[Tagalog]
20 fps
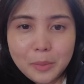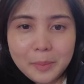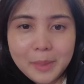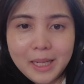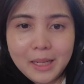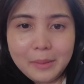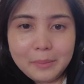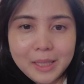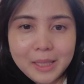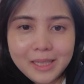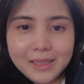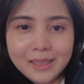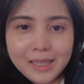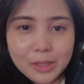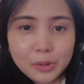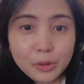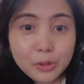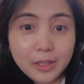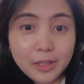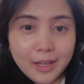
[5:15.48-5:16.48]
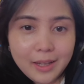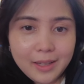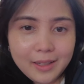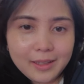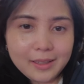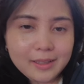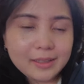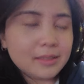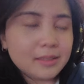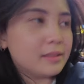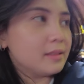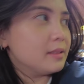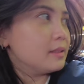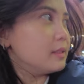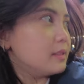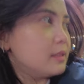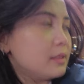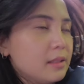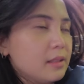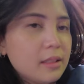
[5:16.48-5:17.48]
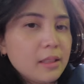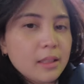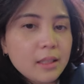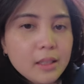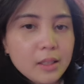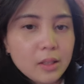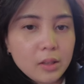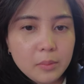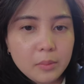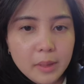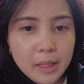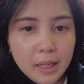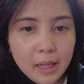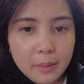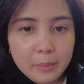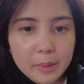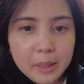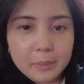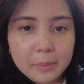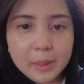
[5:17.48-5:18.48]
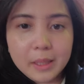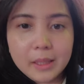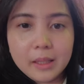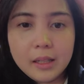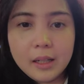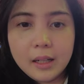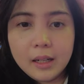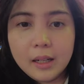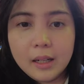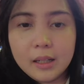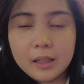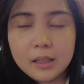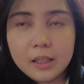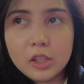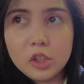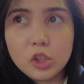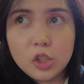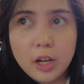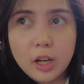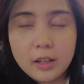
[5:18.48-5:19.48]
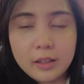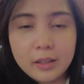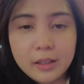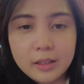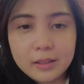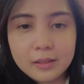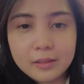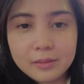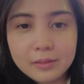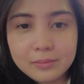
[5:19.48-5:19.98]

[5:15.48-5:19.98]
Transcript: malamig na today. Lumalaban pa din ang aking jacket.